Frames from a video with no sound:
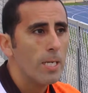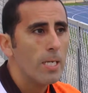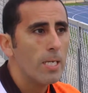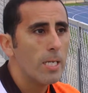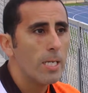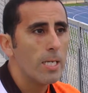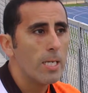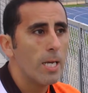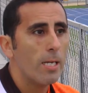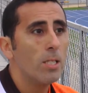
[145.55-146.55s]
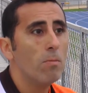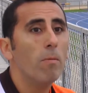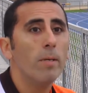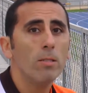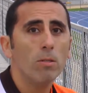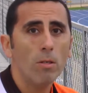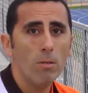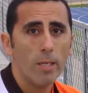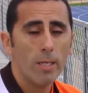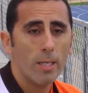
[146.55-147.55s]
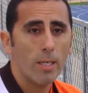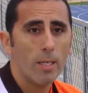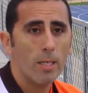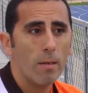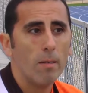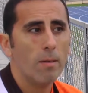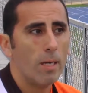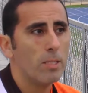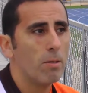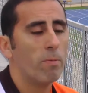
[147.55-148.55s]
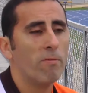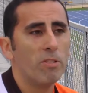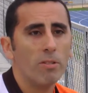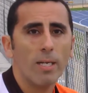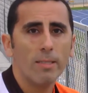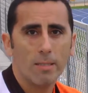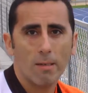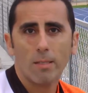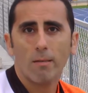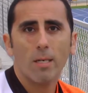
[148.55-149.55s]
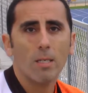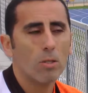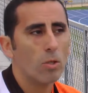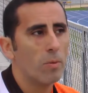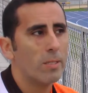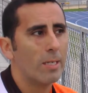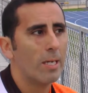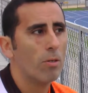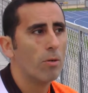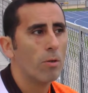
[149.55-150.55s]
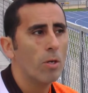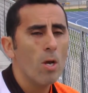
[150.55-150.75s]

Y en ese momento, eh, a nivel profesional, estaba trabajando como entrenador.